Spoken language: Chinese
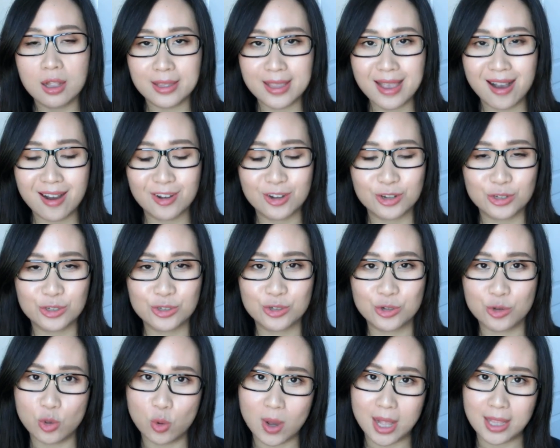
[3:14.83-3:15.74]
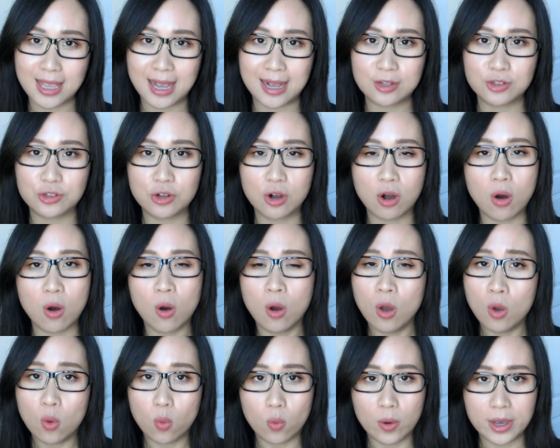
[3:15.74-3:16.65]
第二个是用完它之后，
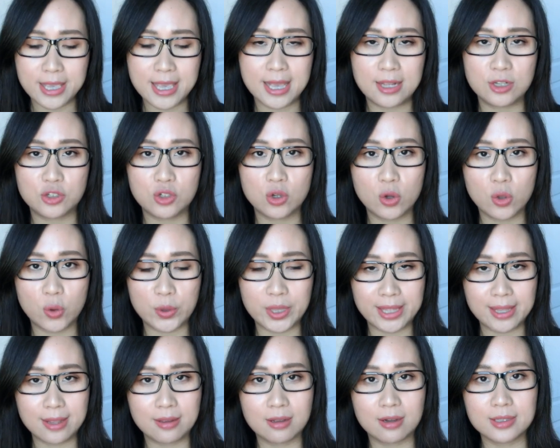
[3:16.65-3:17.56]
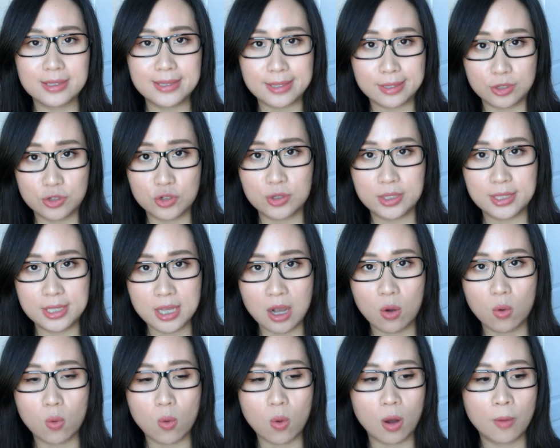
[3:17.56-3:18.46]
我眼周有一定的紧致
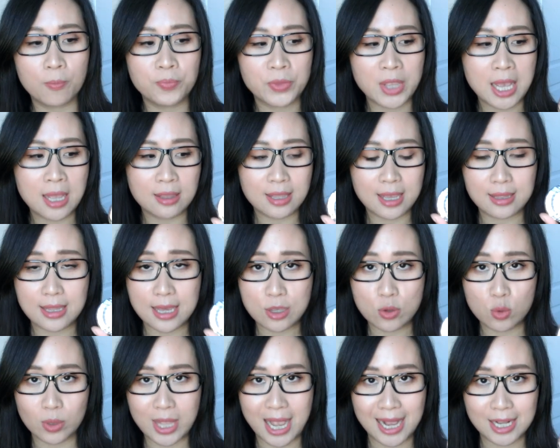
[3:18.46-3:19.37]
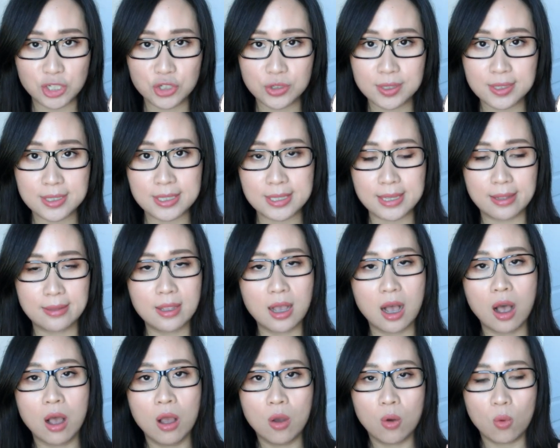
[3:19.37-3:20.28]
效果。那在用它之前
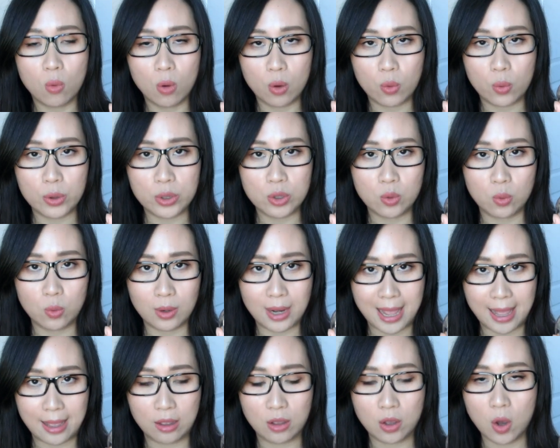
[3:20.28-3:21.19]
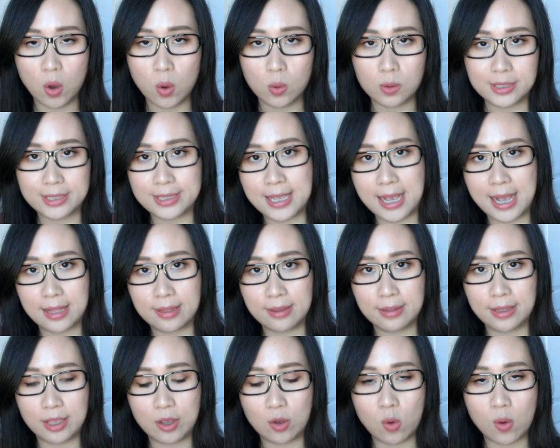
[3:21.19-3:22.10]
呢，我会用兰蔻家
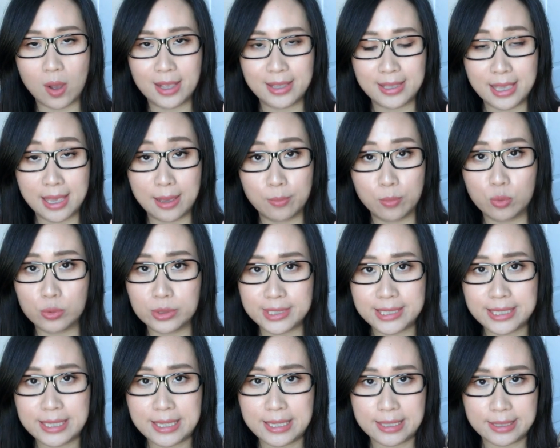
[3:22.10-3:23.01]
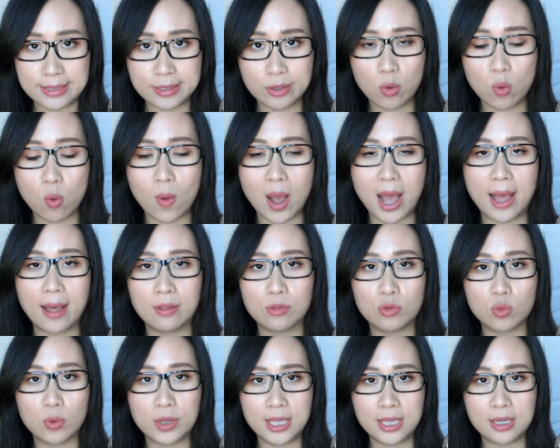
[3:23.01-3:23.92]
的那款眼部基底精华
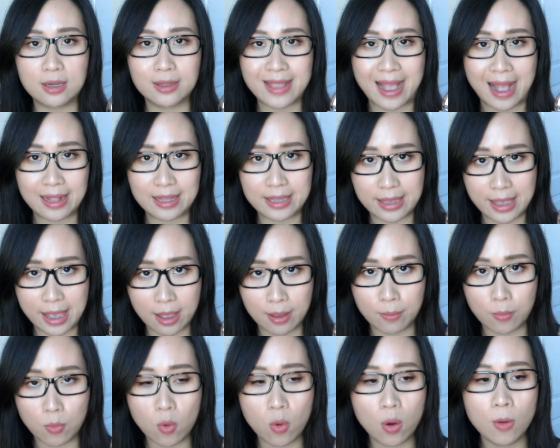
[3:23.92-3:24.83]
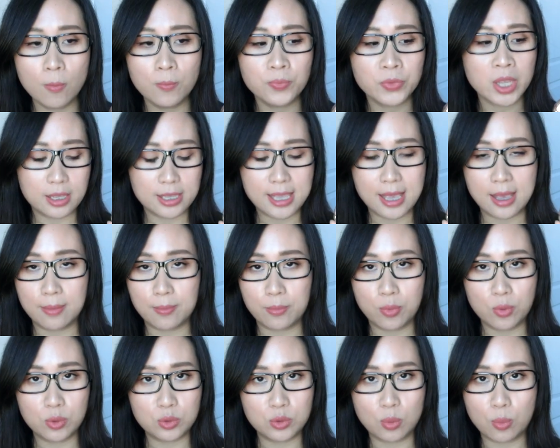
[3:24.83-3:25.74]
做一个打底按摩，眼
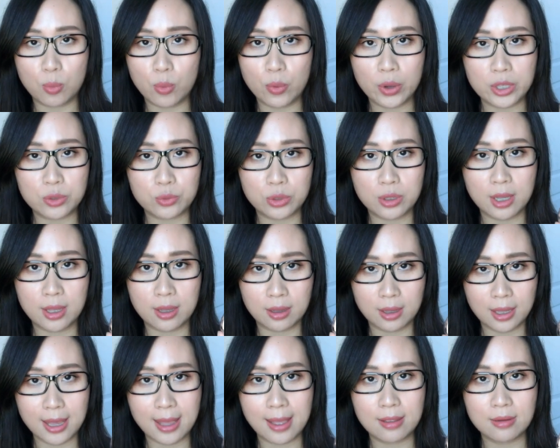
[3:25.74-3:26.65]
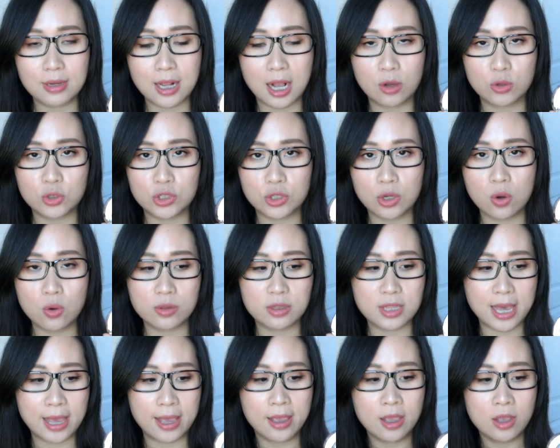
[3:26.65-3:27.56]
部就不会觉得很干，然后之后
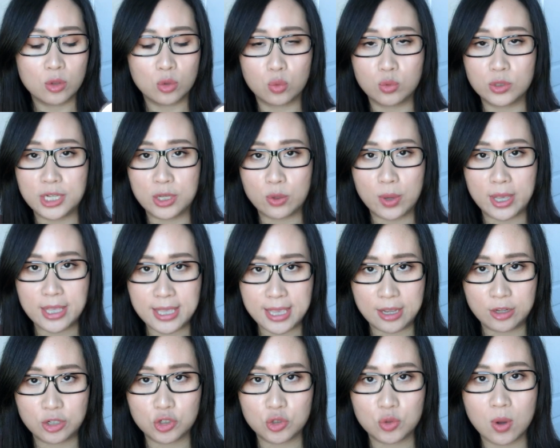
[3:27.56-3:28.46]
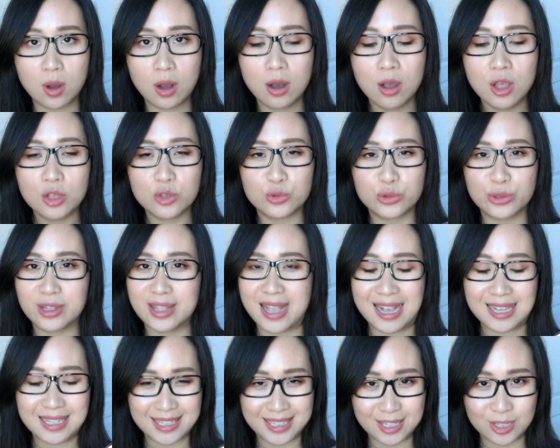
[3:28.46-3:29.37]
再涂这款眼霜，觉得
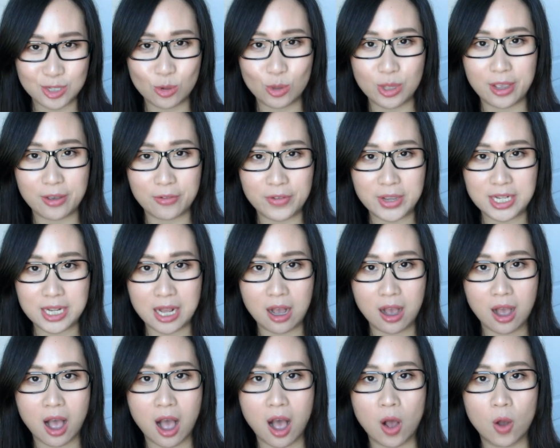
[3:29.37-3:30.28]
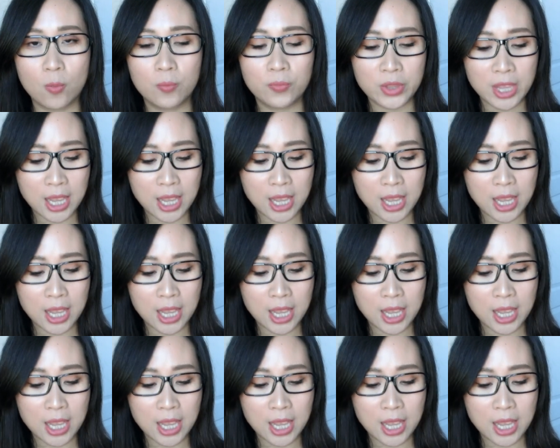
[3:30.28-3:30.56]
它吸收的也非常好。